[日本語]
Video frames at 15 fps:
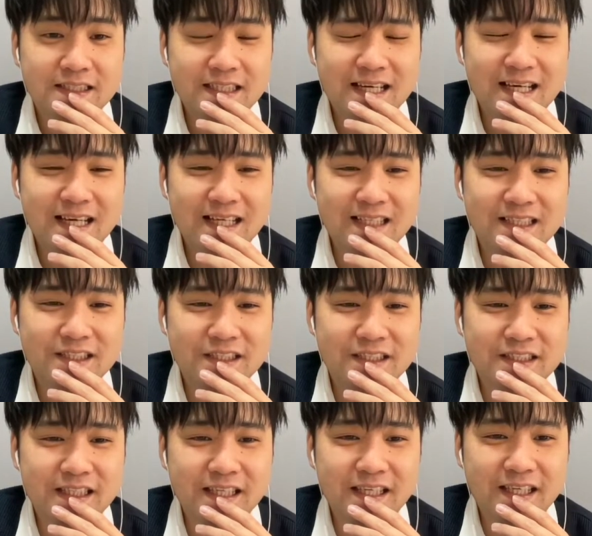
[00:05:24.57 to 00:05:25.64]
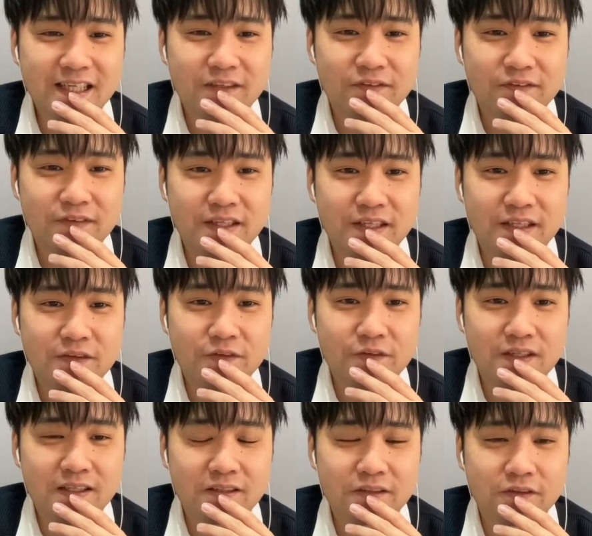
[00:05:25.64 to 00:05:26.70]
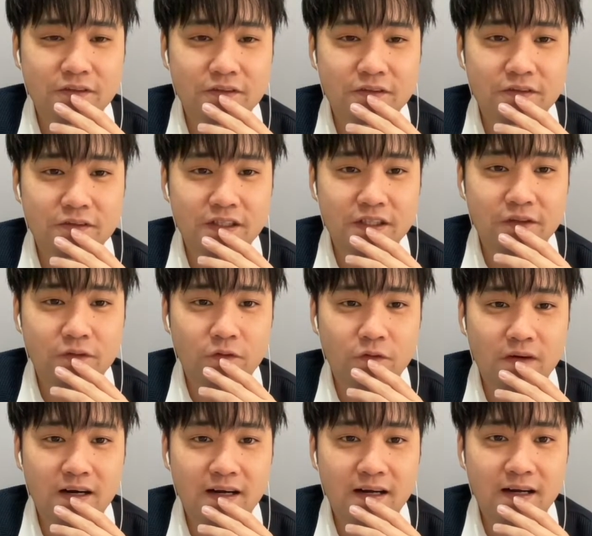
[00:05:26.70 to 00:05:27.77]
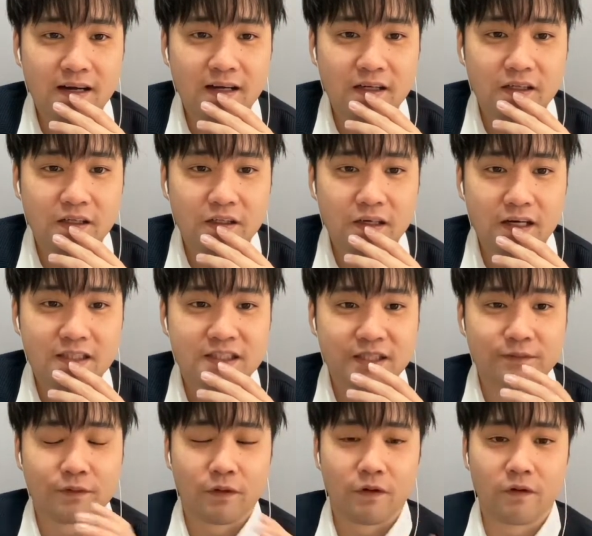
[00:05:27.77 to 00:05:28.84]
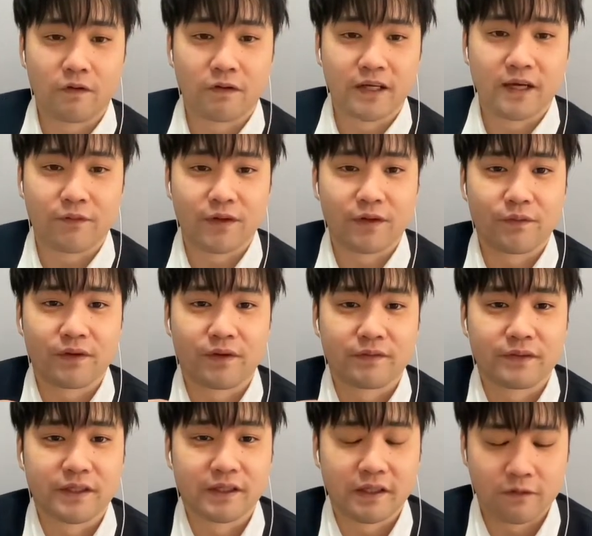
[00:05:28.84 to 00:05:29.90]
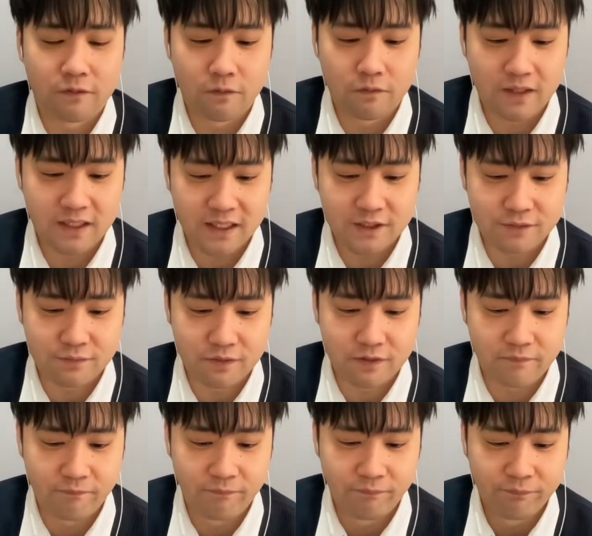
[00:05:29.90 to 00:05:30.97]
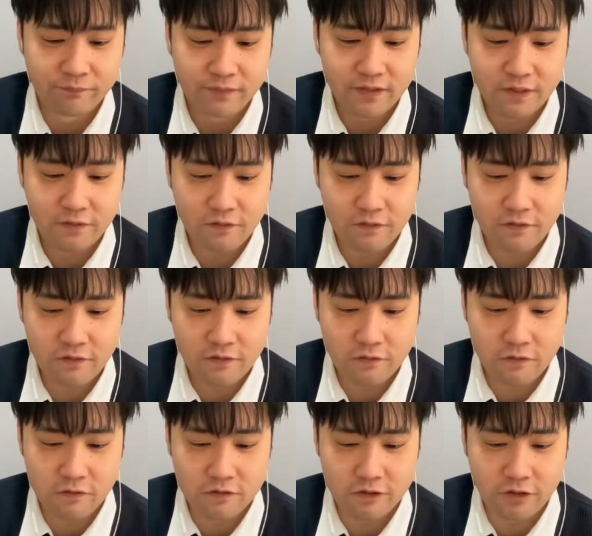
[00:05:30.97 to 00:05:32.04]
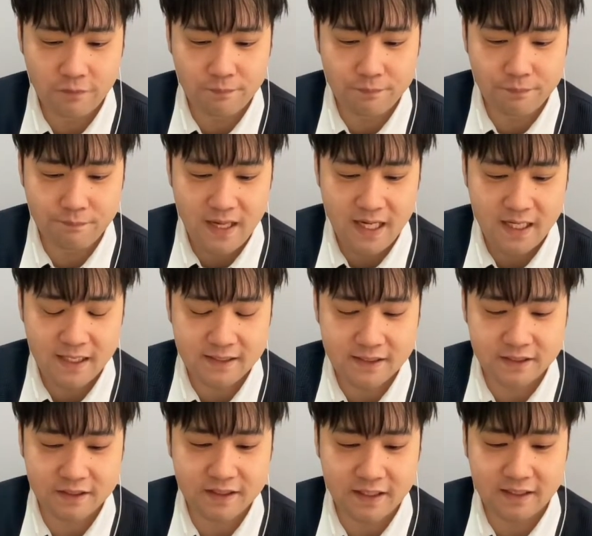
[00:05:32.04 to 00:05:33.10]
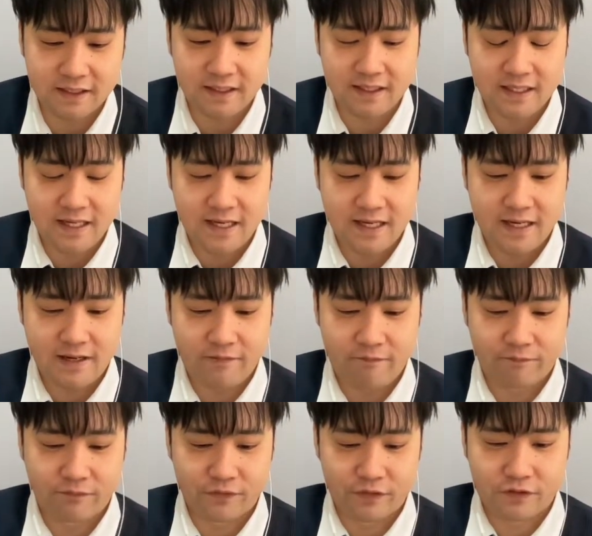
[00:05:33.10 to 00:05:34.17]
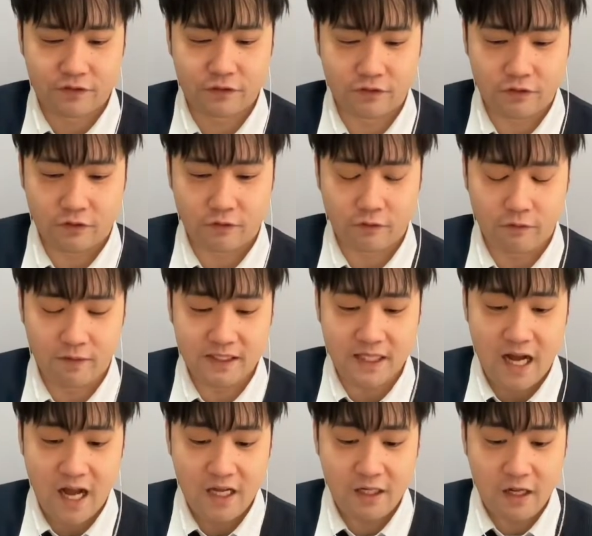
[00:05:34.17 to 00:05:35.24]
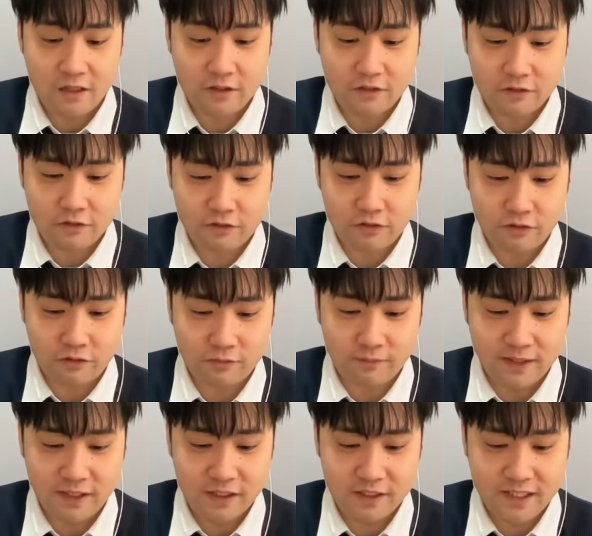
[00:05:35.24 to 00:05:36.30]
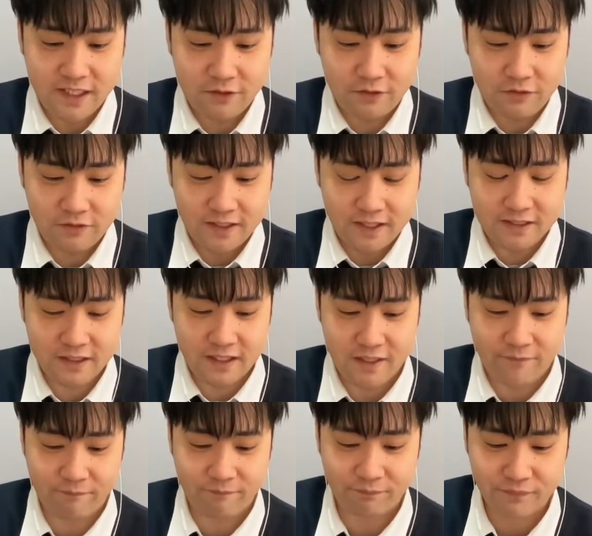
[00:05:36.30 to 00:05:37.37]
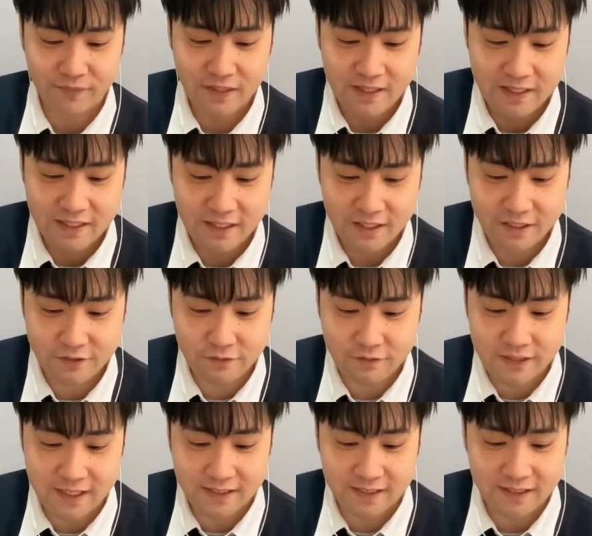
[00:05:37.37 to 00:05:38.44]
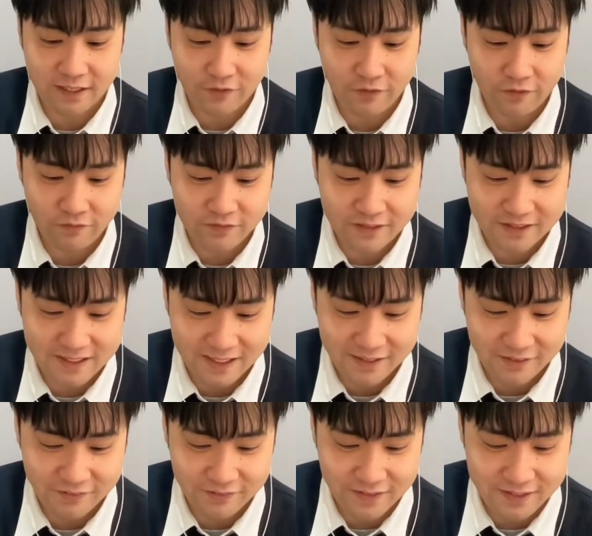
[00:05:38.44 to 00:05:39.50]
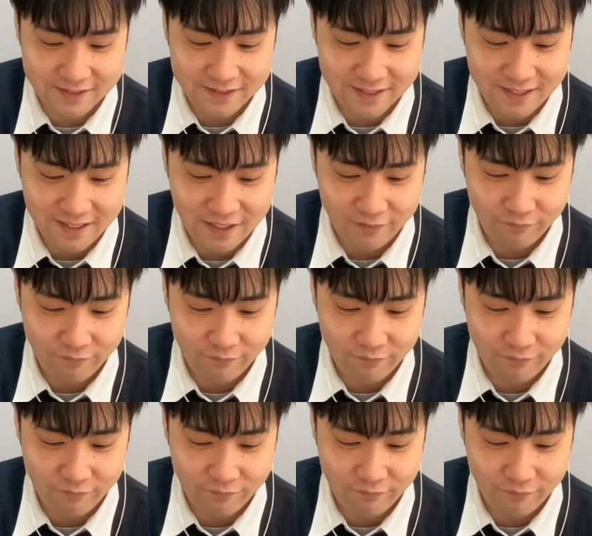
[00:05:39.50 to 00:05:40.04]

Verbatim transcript: いやー、きついて、ルフィにルーレット、そこにこは、パークする子。オッケーオッケーオッケーオッケー。ここは大丈夫。で、この、オールドパーで使って、ちょっとごめんなさい。あ、ちょっと待って、スタンドの高さが。低くなったよ、スタンドの高さが。